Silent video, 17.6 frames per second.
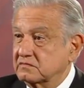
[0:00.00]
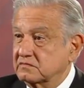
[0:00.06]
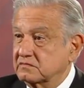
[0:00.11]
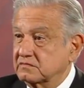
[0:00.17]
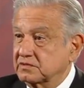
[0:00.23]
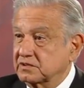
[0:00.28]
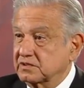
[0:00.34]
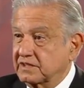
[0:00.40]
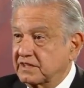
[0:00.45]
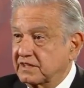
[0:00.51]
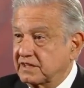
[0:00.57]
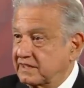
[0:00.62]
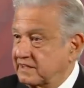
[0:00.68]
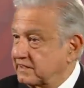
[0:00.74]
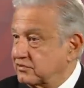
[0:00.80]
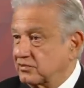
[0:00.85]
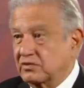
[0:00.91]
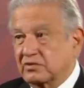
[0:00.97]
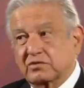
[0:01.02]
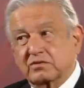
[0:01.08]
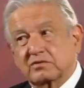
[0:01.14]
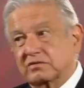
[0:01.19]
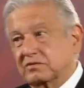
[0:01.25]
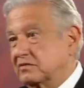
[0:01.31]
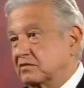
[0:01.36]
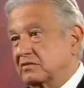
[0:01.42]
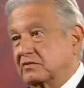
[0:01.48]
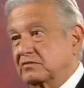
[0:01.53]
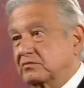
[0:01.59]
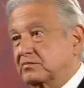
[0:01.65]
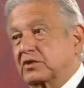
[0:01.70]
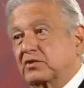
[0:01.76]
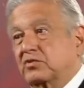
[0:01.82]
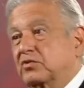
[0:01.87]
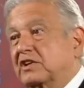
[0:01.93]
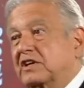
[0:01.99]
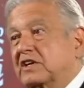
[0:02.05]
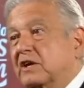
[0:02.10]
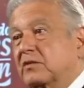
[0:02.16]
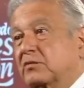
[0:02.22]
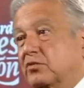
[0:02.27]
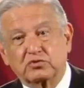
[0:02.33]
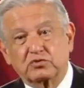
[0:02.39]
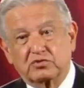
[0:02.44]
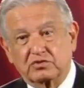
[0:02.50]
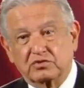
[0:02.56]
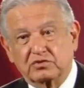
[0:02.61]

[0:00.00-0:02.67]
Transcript: porque eso perjudica mucho.